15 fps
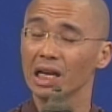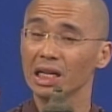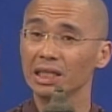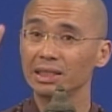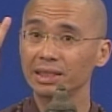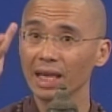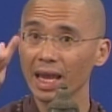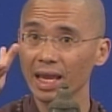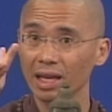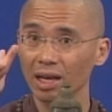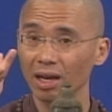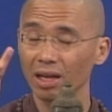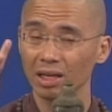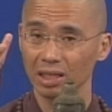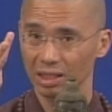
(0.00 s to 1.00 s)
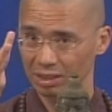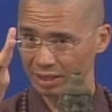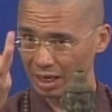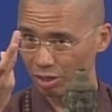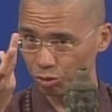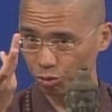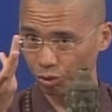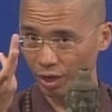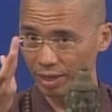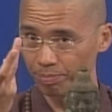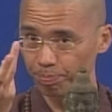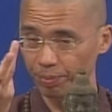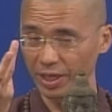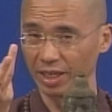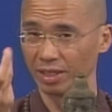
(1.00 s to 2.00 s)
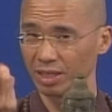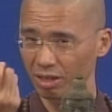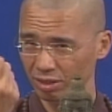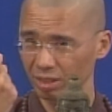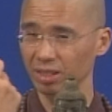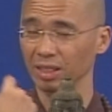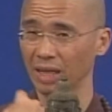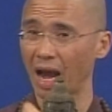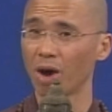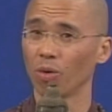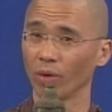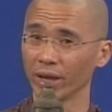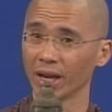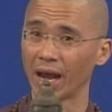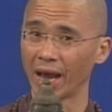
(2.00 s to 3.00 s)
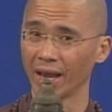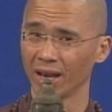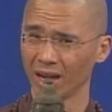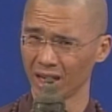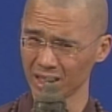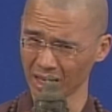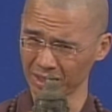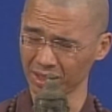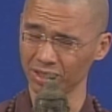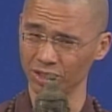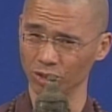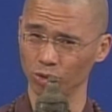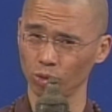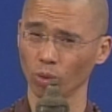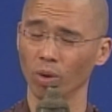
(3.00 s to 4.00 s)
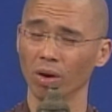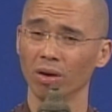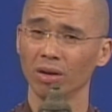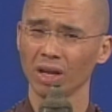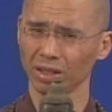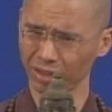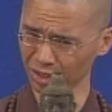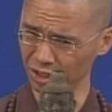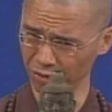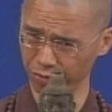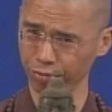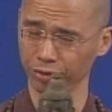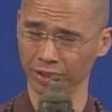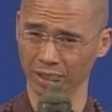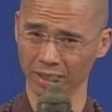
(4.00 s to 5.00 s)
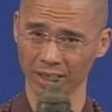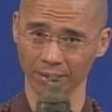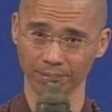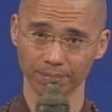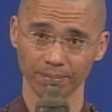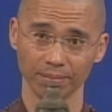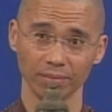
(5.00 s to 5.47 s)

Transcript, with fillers: 你这个这个权柄要自己拿回来，而且要自己做，他自己负责任，